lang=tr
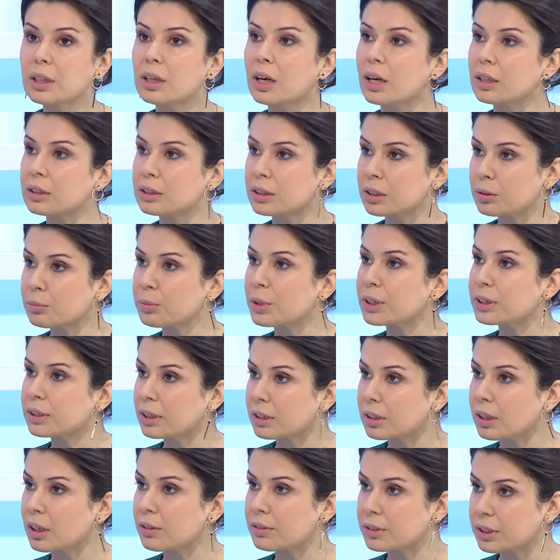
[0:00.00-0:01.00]
astigmat
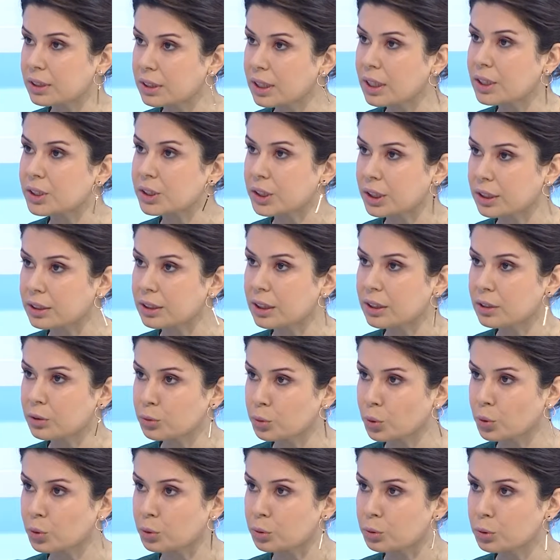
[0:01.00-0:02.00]
tedavisi gerçekten
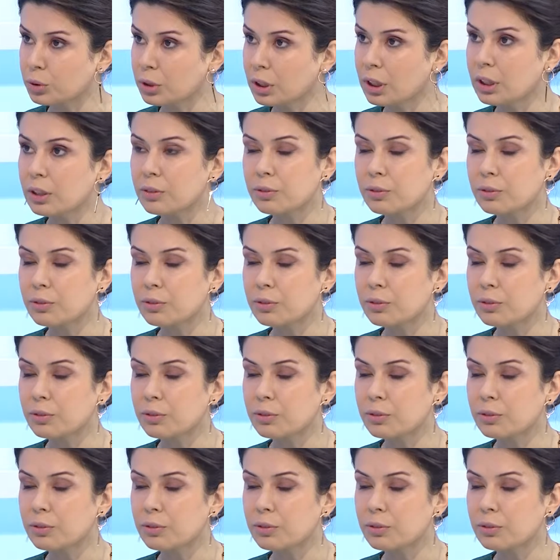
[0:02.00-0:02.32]
zordu.